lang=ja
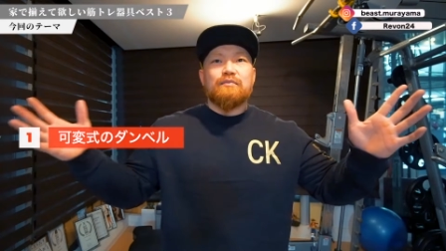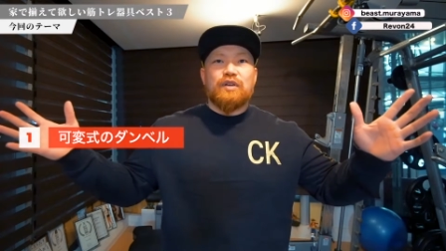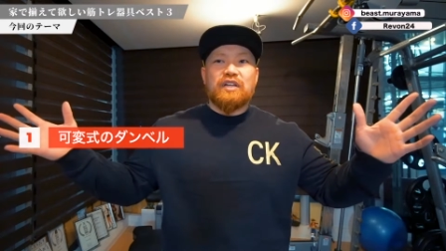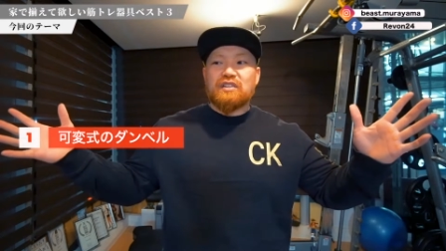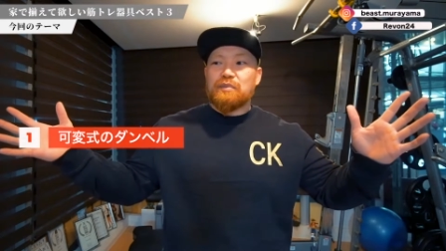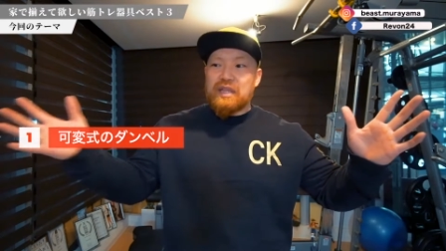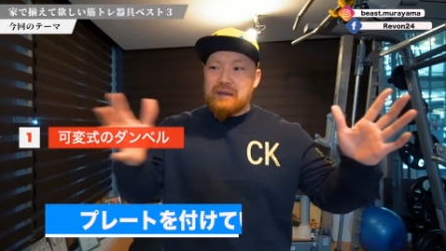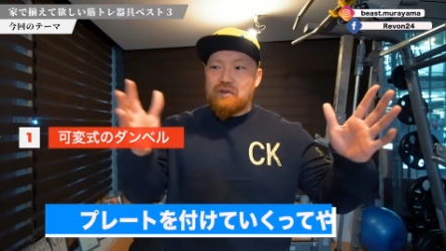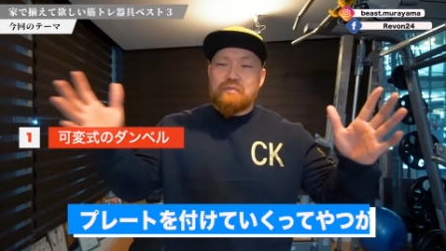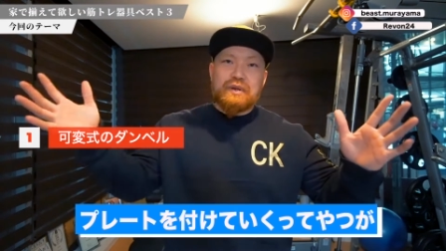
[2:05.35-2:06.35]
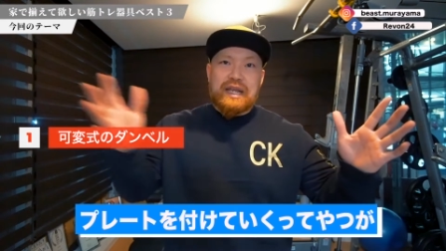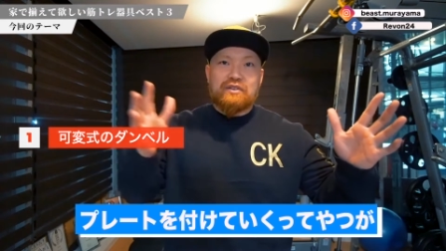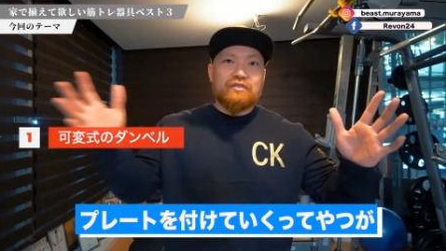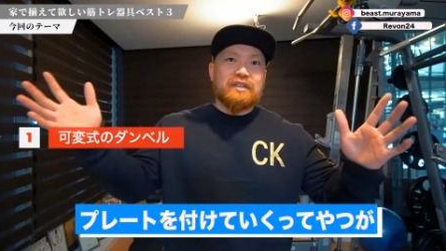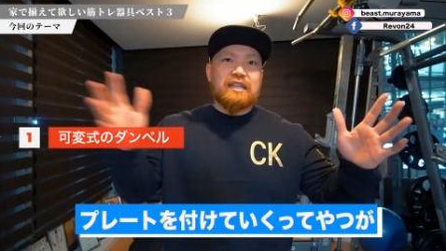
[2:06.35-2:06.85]
もういくつもね、こう
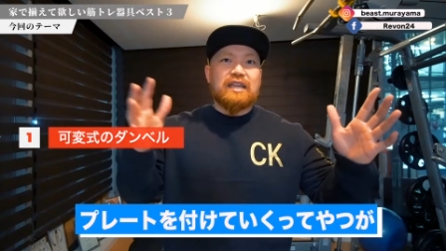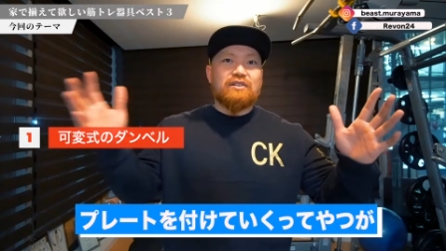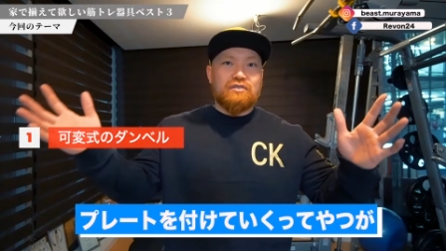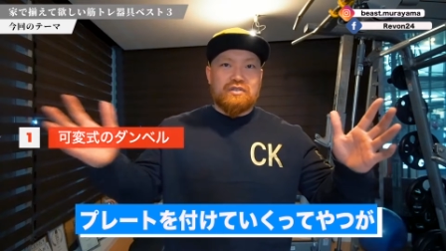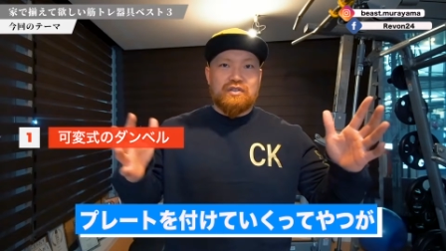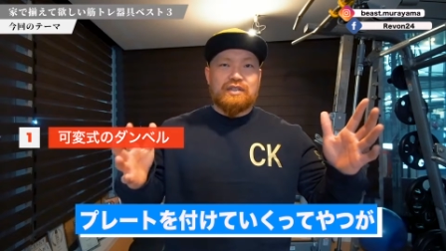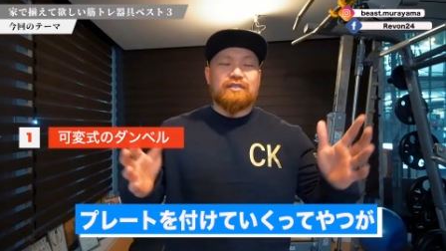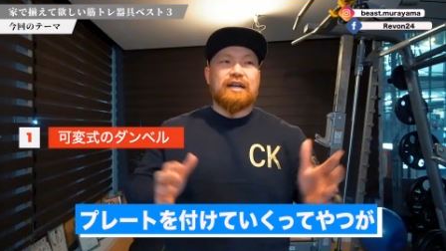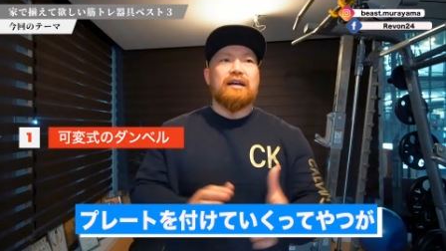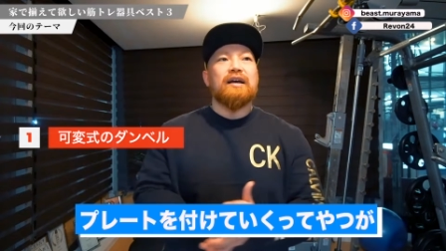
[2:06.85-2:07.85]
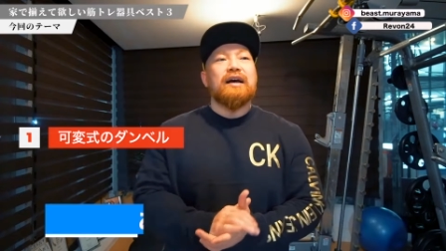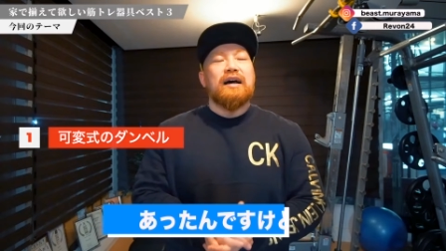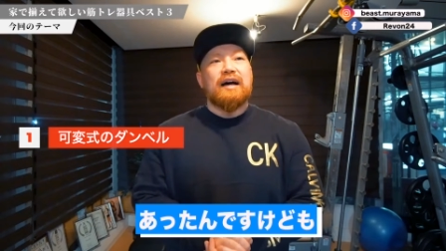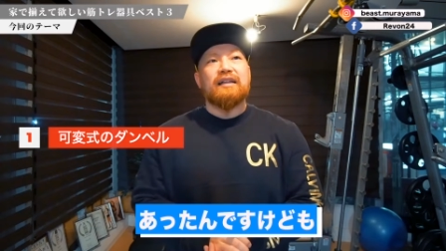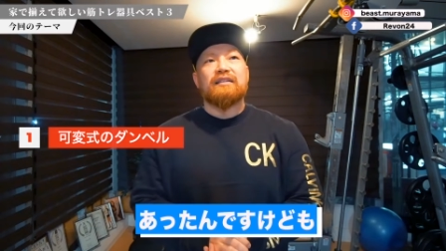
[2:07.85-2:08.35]
プレートをつけていくっていうやつが
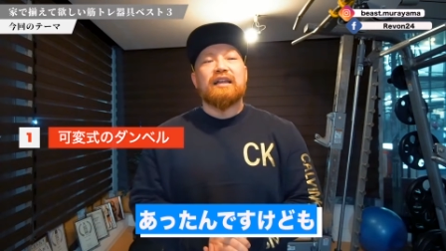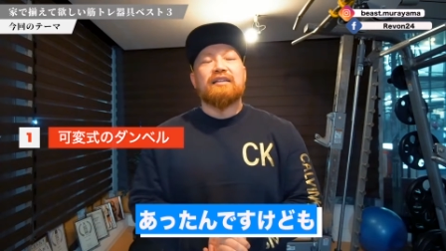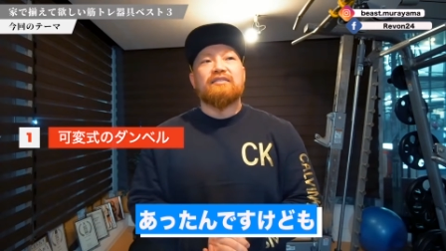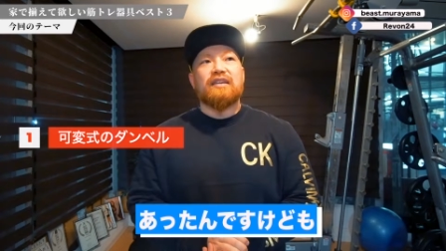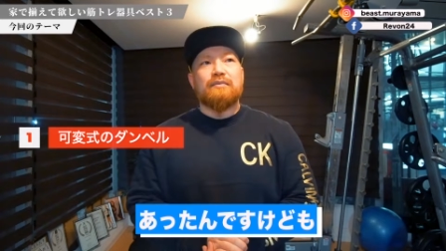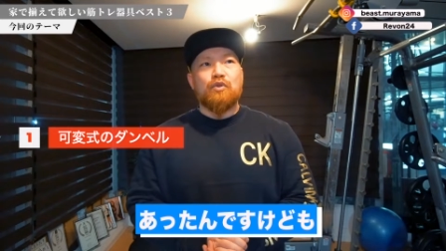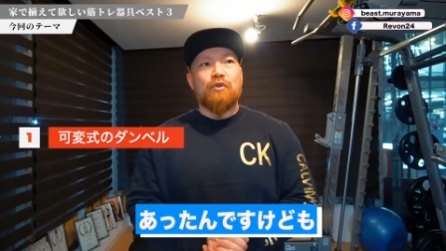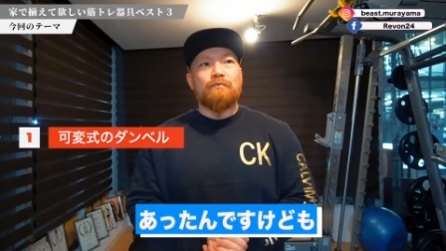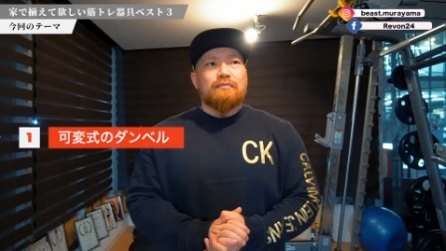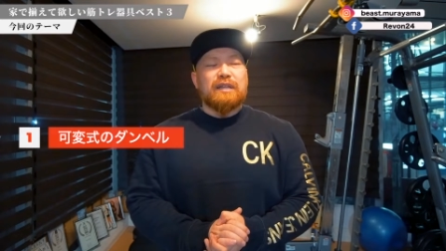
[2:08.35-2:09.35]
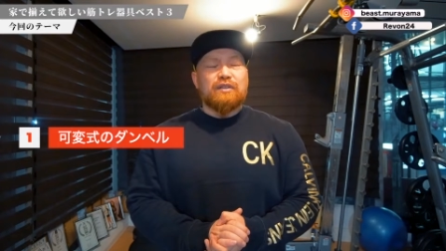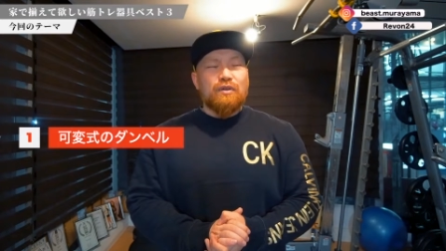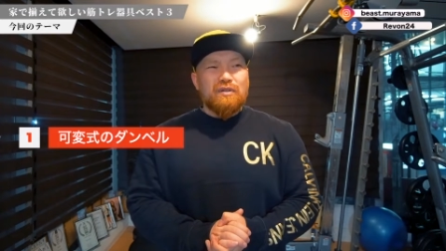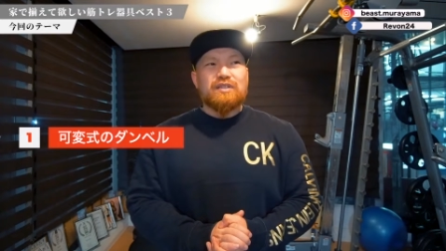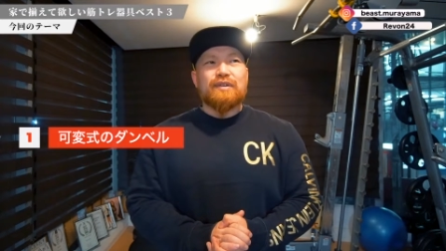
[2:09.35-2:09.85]
あったんですけれども、まあ、
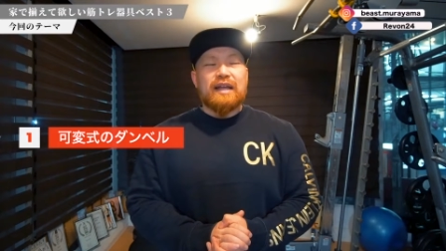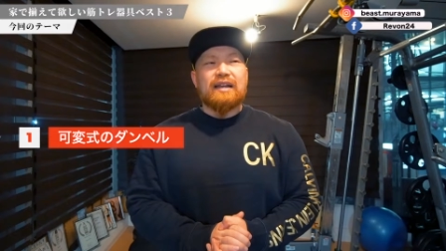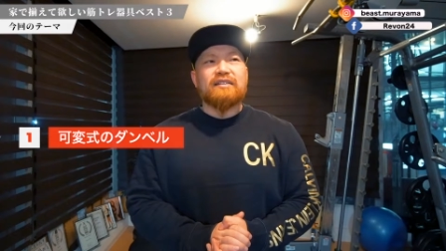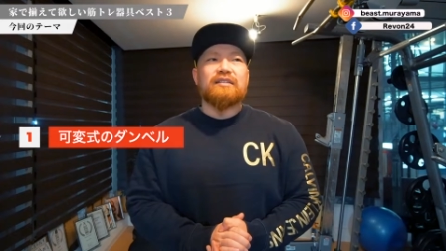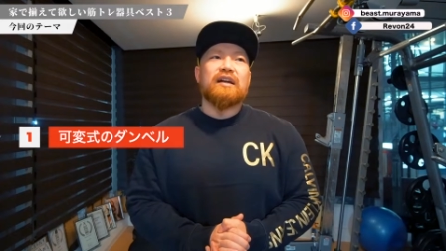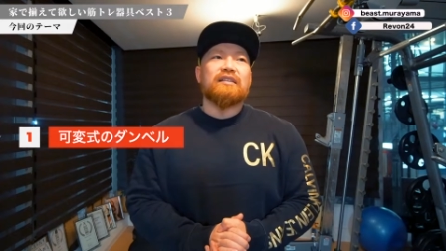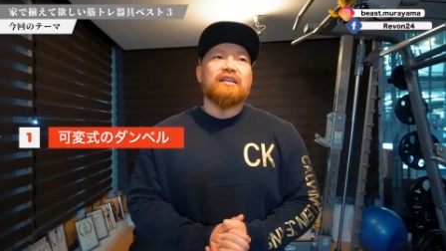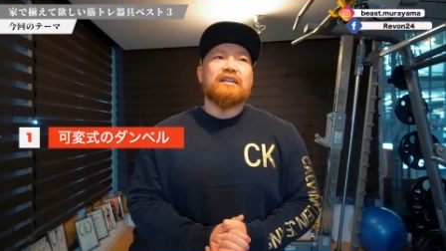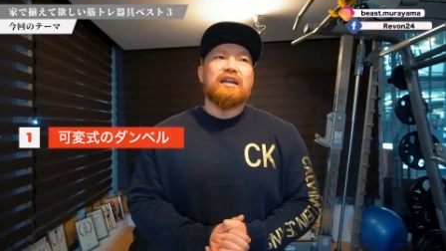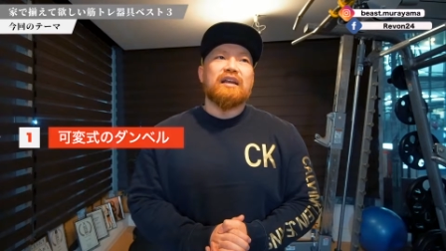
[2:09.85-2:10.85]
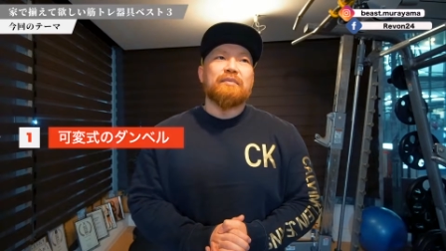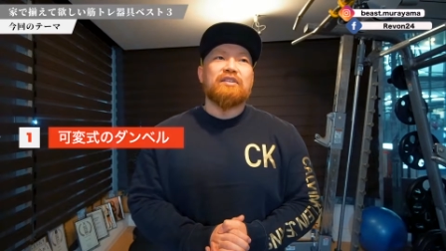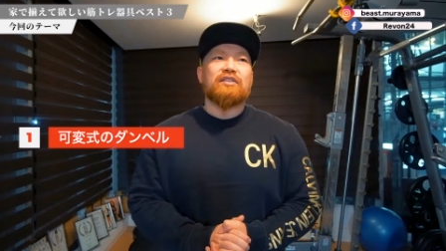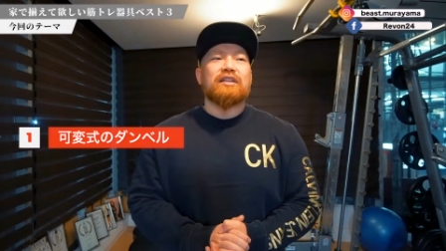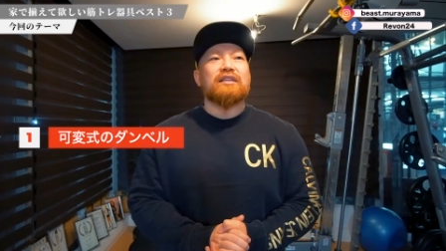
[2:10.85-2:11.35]
当時はね、あれしかなかったんで、あれが
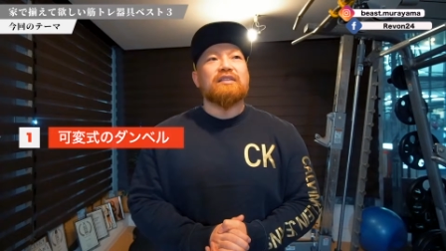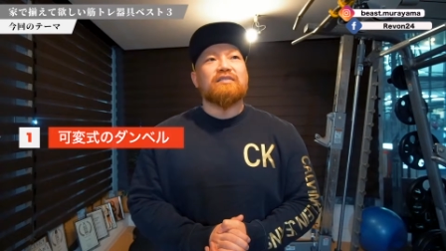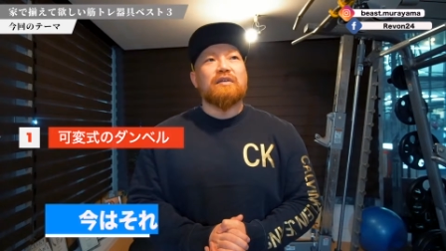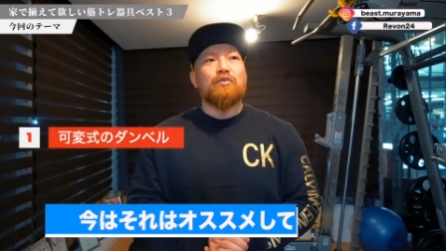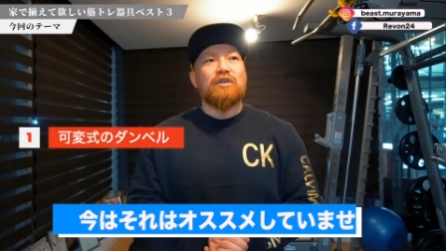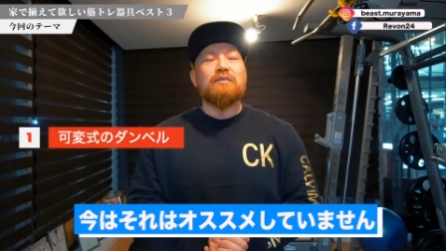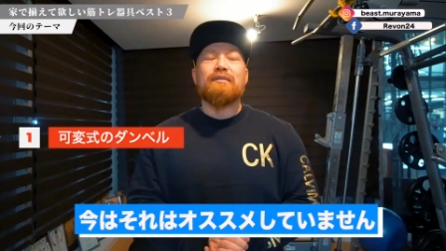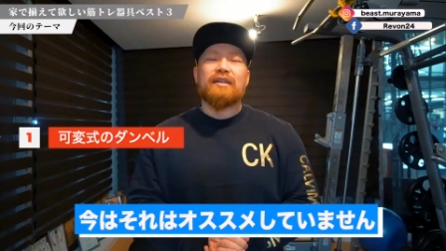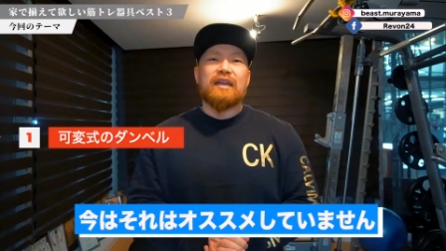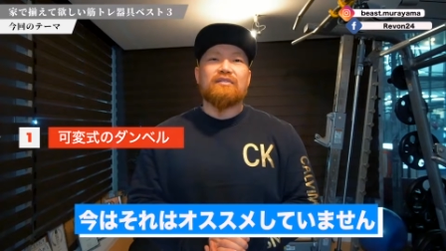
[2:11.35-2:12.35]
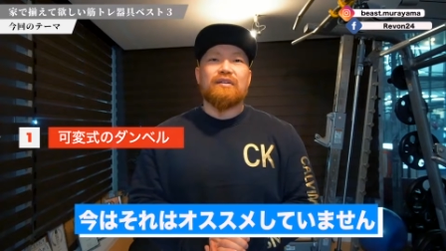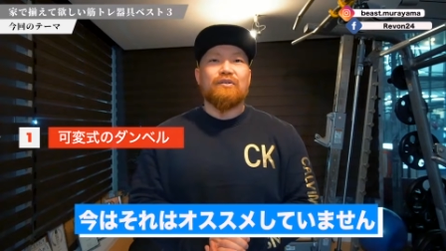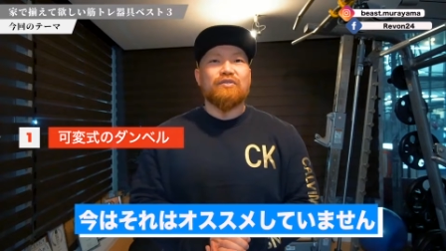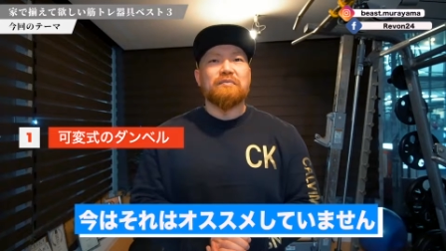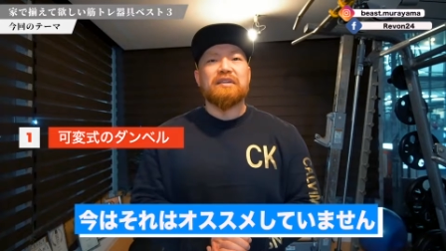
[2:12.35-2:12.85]
ベストだったんですけども、今はね、それ
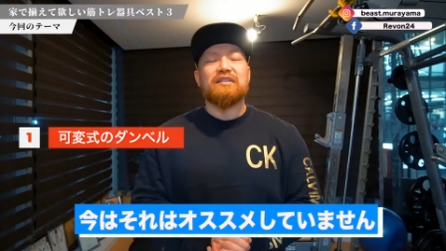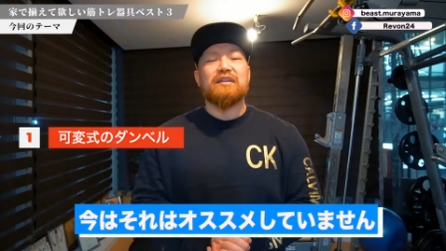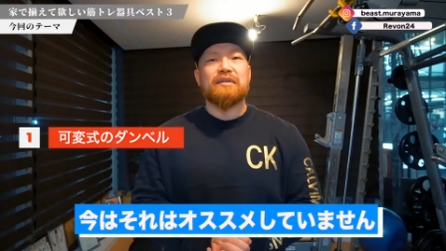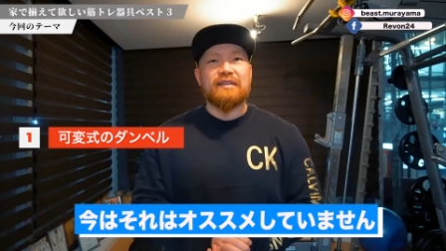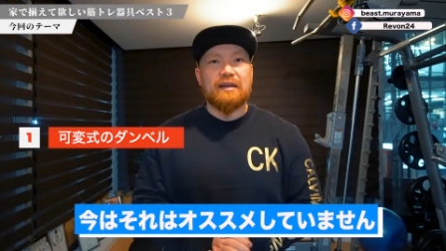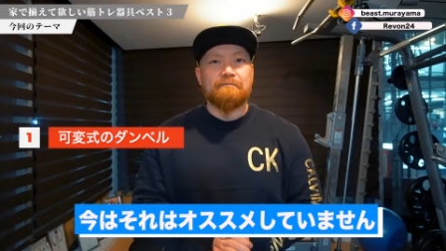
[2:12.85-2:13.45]
をお勧めしていません。